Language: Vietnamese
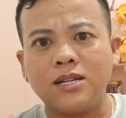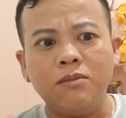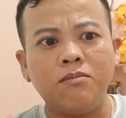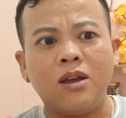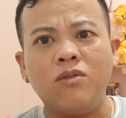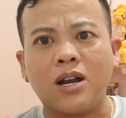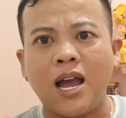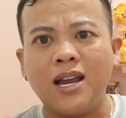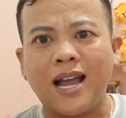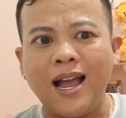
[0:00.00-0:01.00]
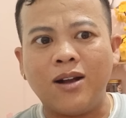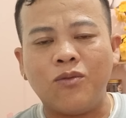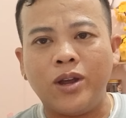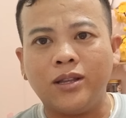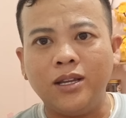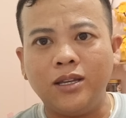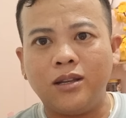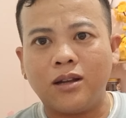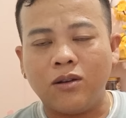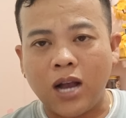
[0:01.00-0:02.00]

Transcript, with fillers: sống bên Mỹ và kể cả Hằng Nguyễn tiếng